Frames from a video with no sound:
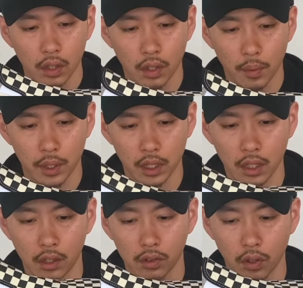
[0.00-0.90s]
このアメリカ
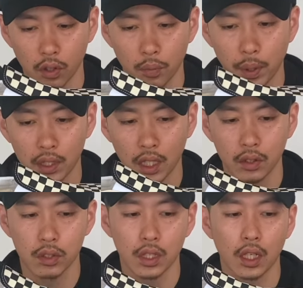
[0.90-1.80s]
企画のこのペタン
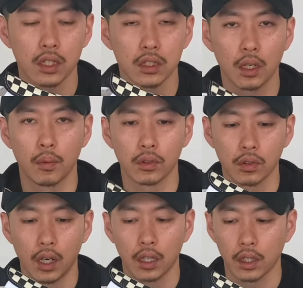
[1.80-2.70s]
とした感じが僕
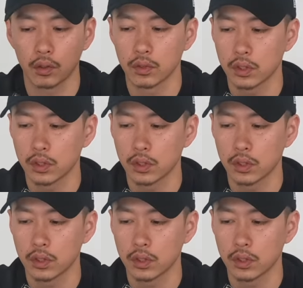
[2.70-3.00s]
は結構好